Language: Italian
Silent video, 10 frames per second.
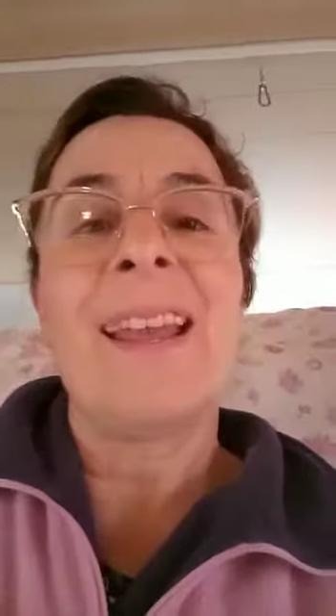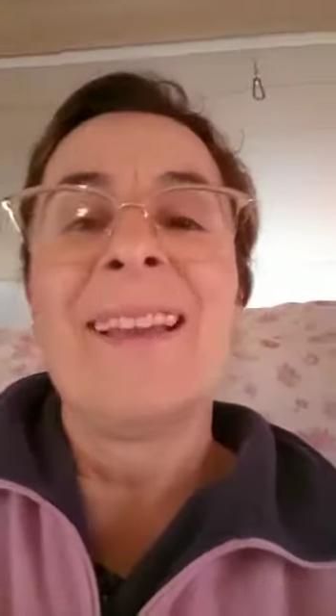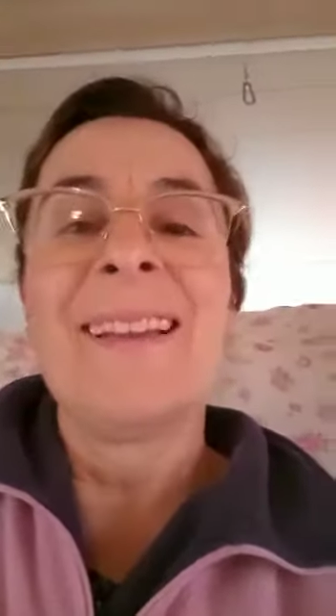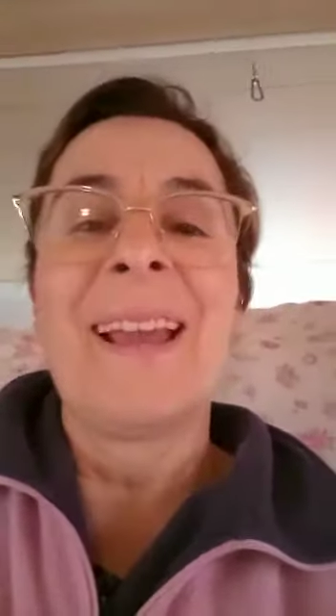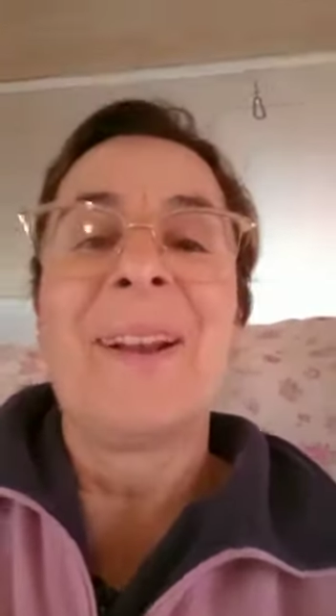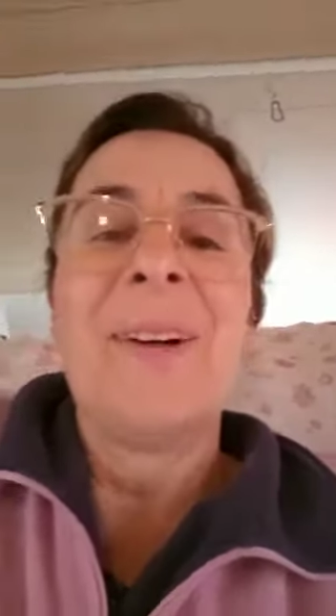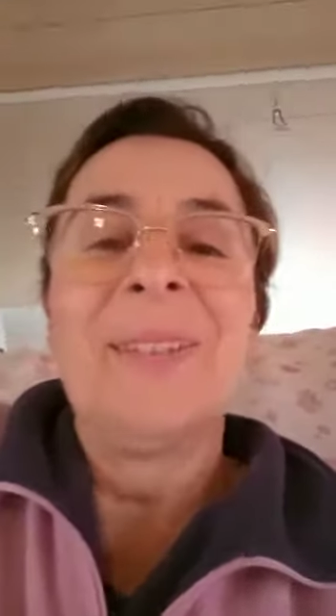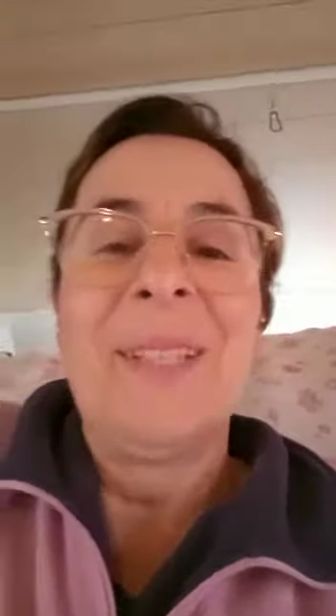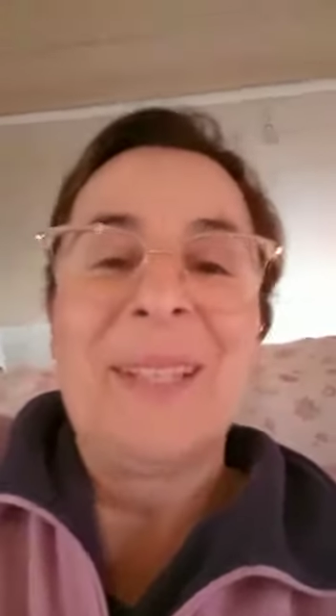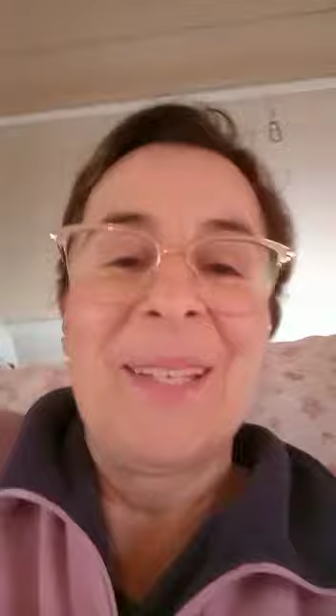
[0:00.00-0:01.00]
in che
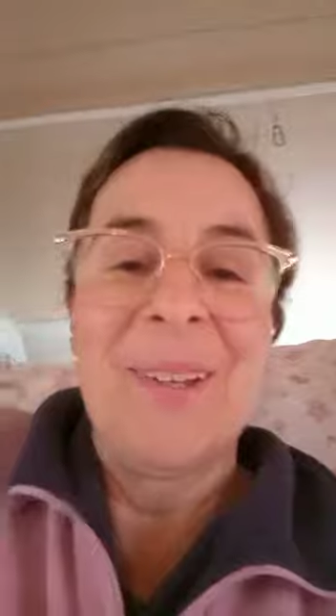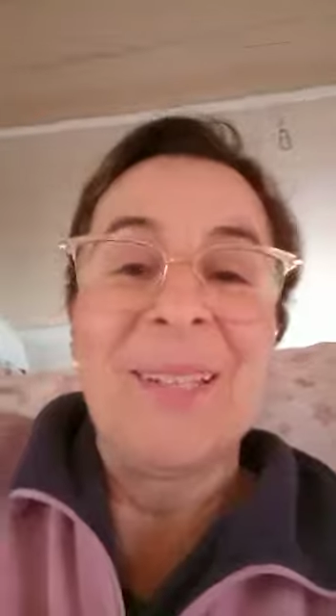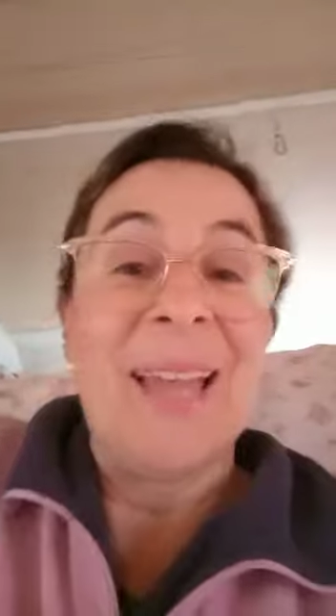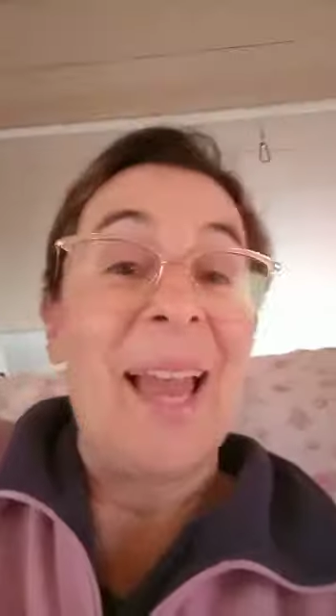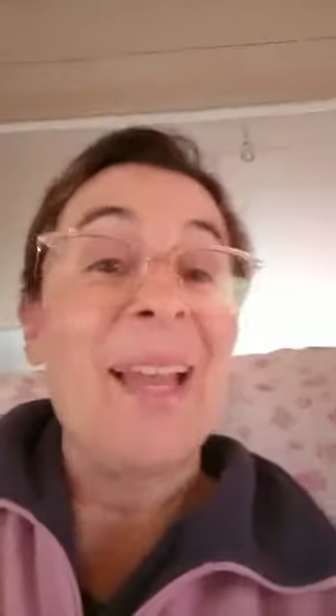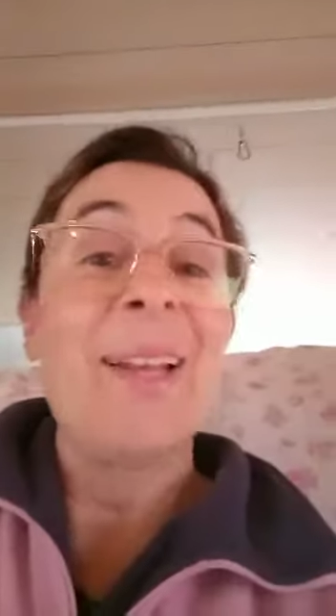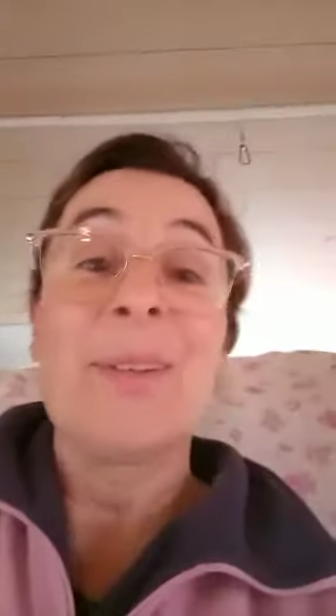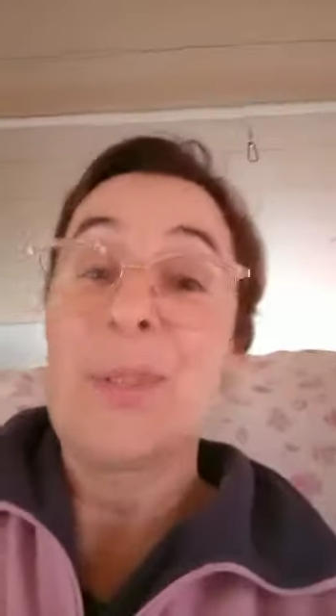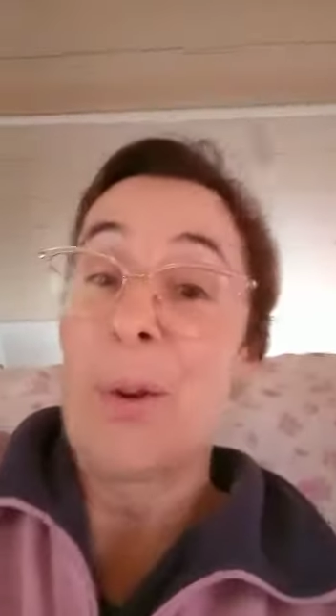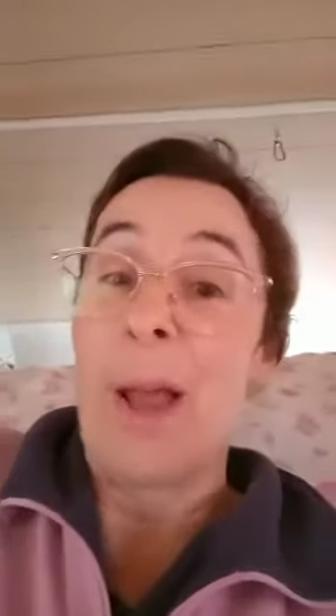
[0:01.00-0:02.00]
condizioni è il
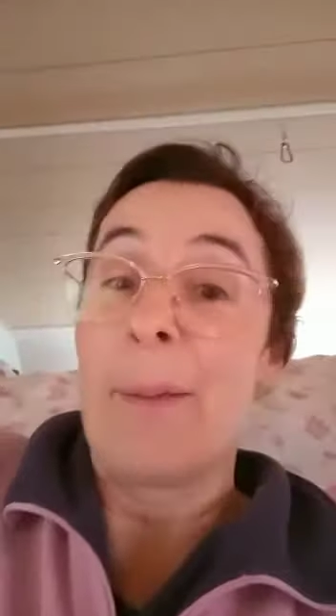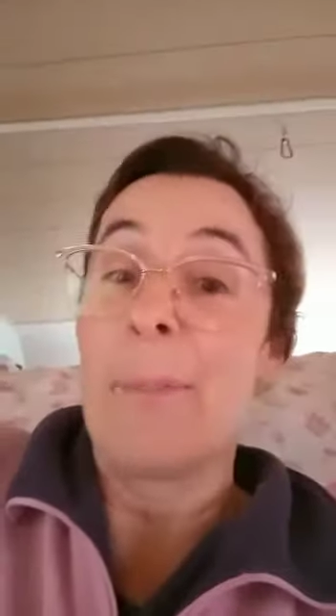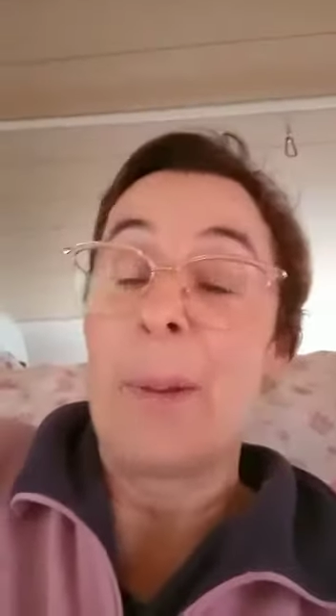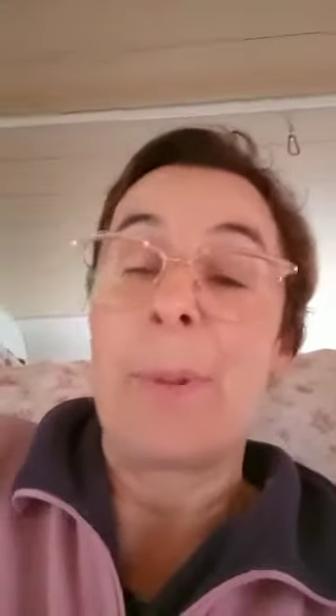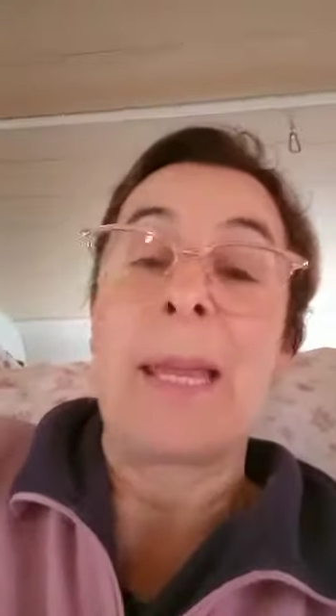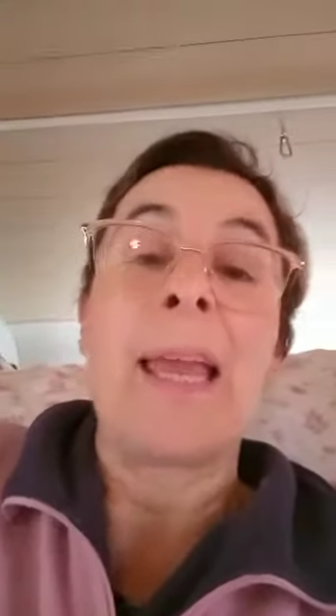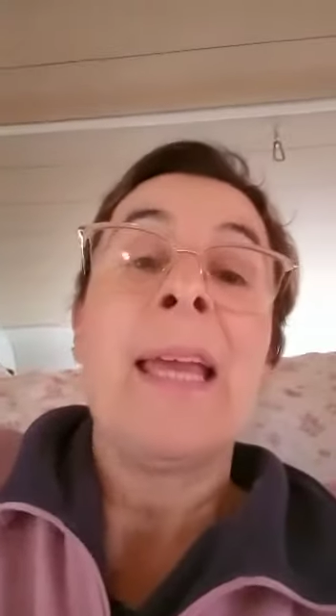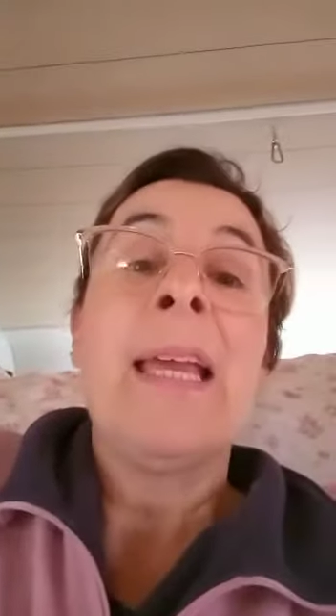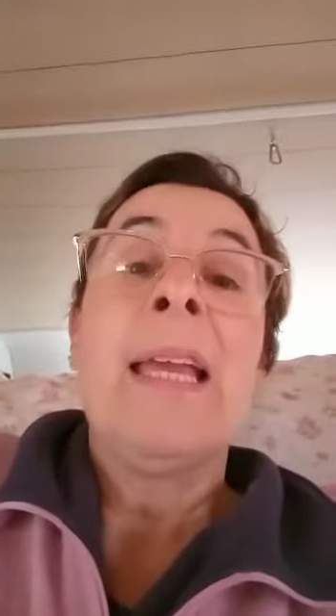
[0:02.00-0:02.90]
nostro camper perché